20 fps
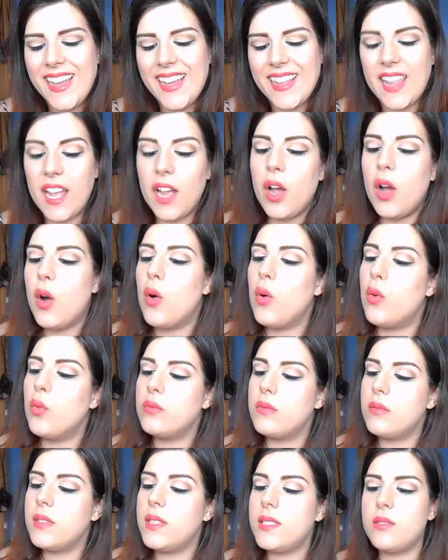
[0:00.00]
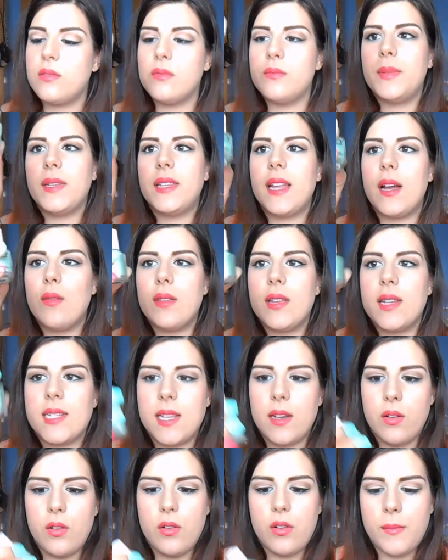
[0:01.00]
tengo un eso, un pinta uñas
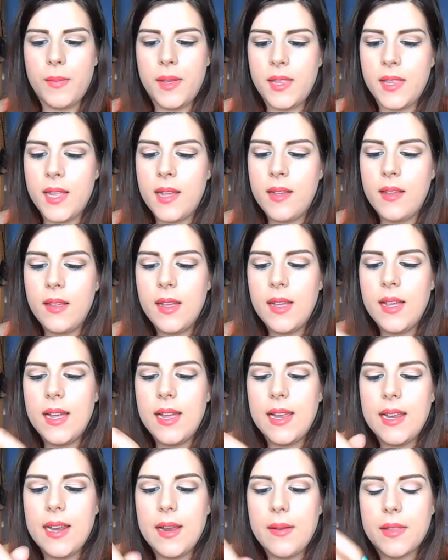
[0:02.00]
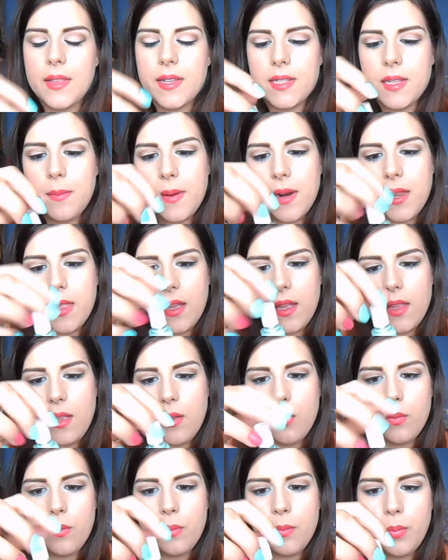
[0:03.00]
de color menta. Y la verdad es que parece que
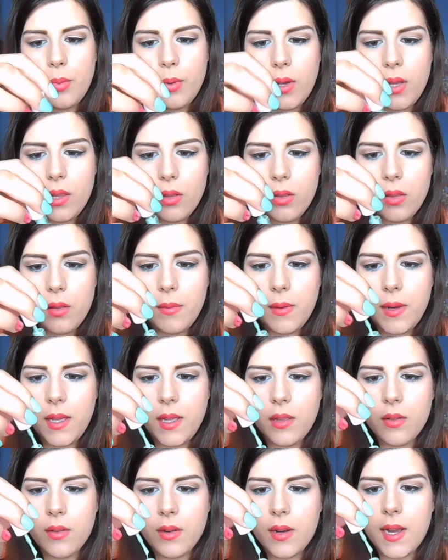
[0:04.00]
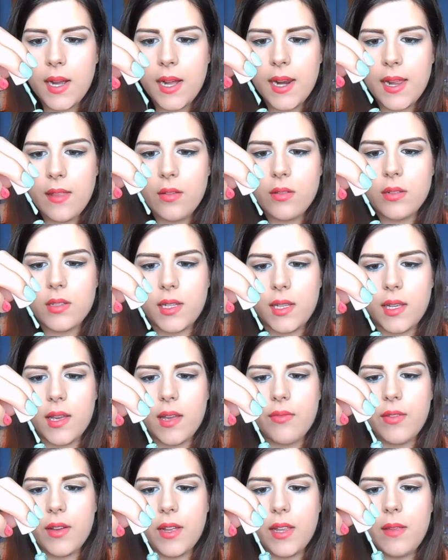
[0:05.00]
tiene un poquito de brillo nacarado. Sí,
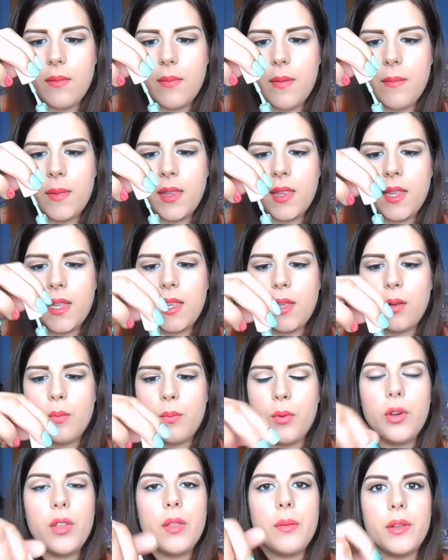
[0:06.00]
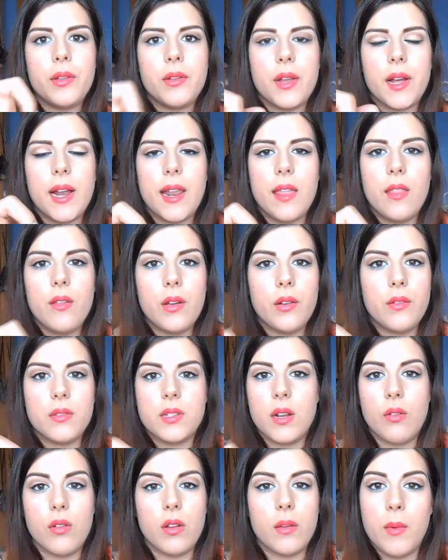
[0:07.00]
efectivamente tiene un poco de brillo nacarado, que no
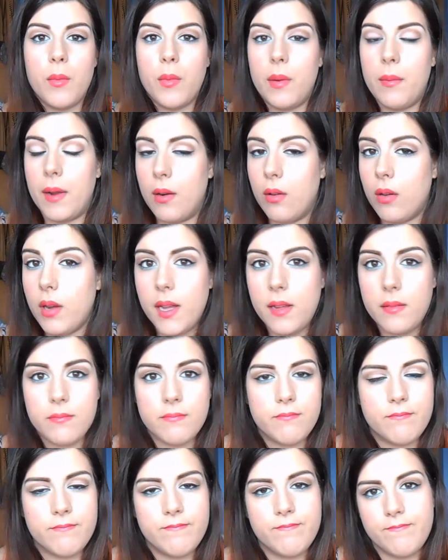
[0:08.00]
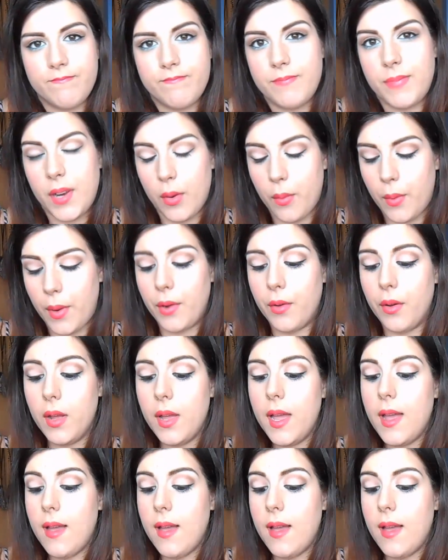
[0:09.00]
es algo que me vuelva loca pero bueno,